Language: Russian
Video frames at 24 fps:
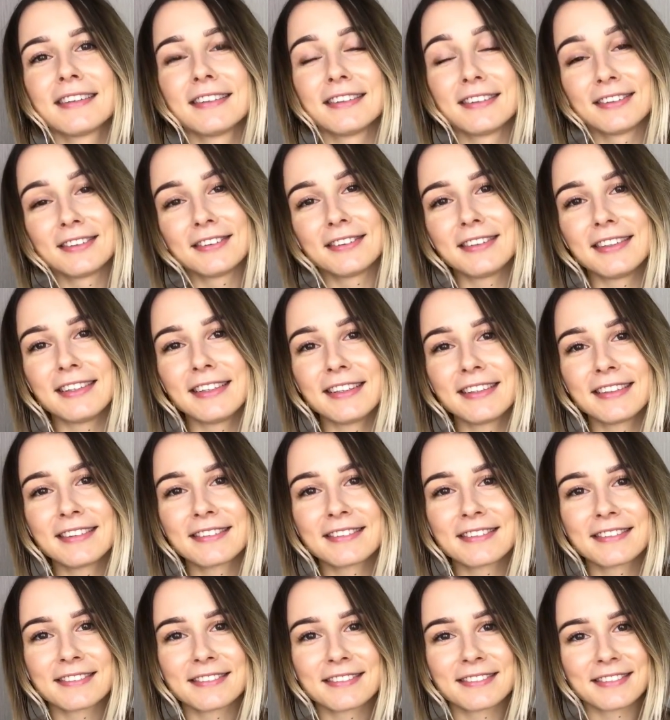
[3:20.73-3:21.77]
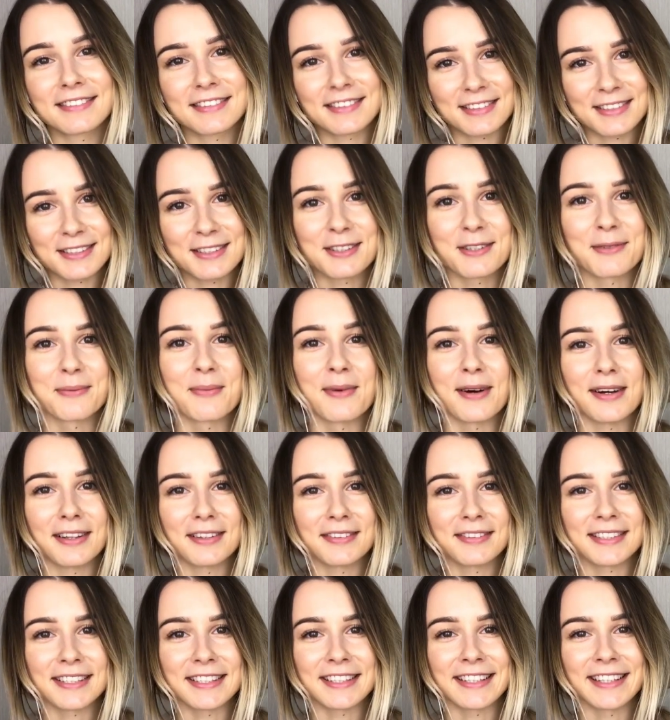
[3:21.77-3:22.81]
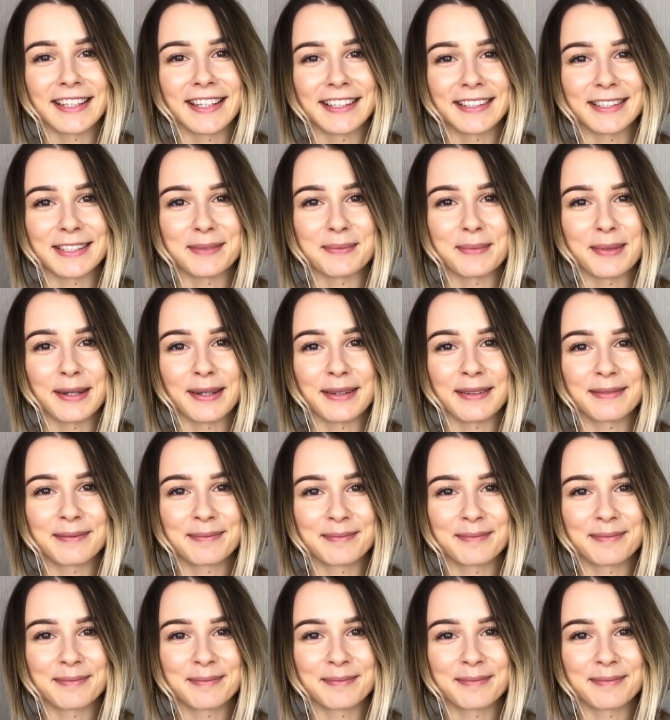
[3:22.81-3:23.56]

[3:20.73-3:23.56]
Ну и 100 баллов за ЕГЭ тебе.